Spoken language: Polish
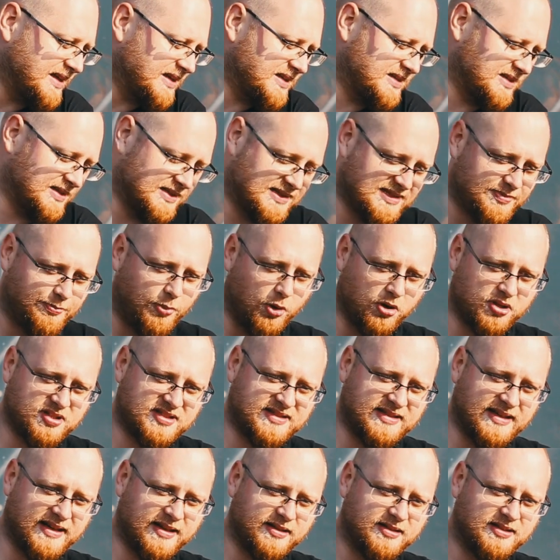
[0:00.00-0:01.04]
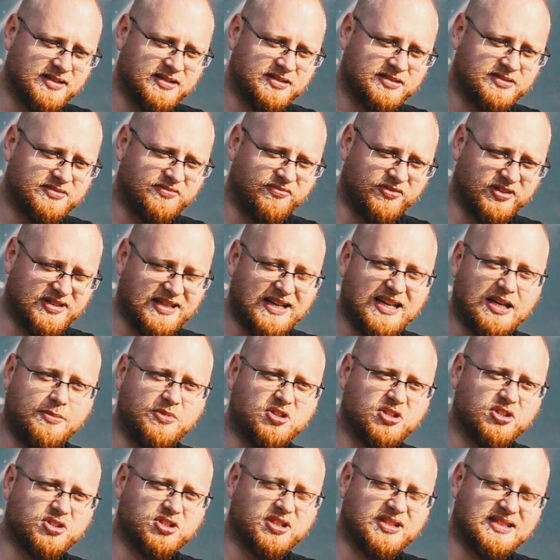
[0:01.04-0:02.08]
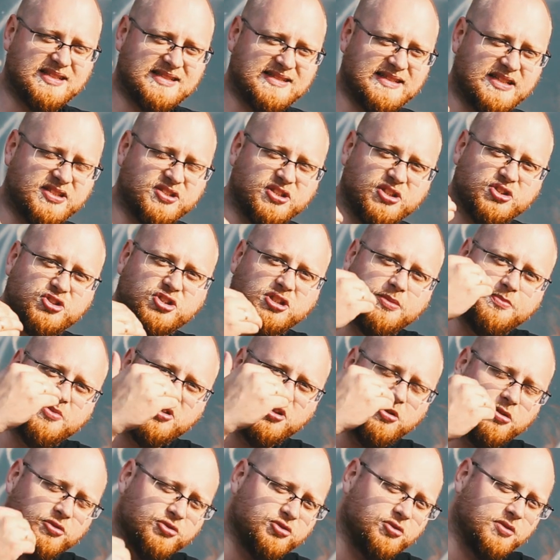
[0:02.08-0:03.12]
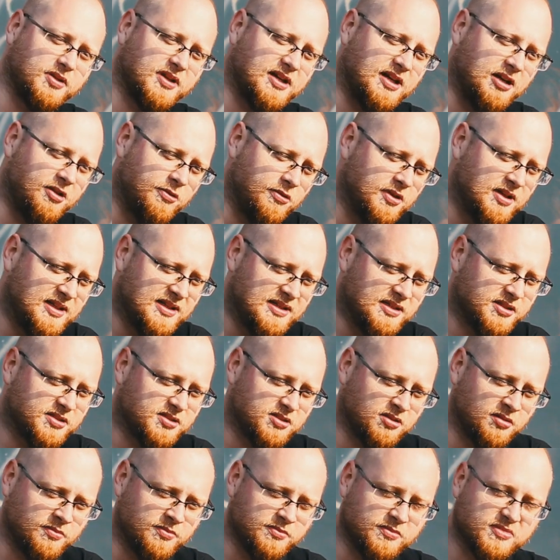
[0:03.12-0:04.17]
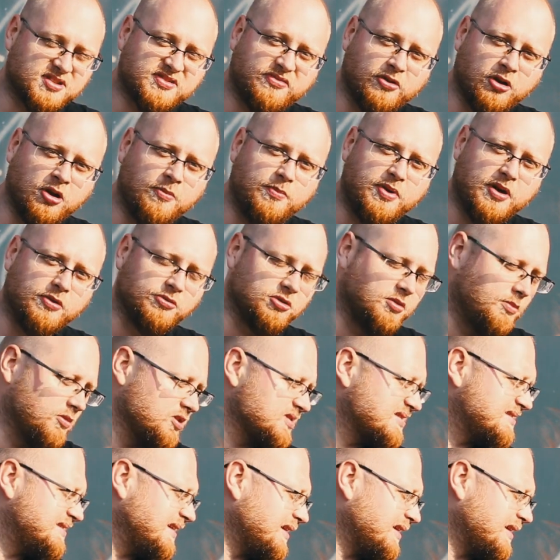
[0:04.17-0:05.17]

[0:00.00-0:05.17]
jak Sportster wydaje mi się, że znacznie szybciej osiągał tą swoją pełną moc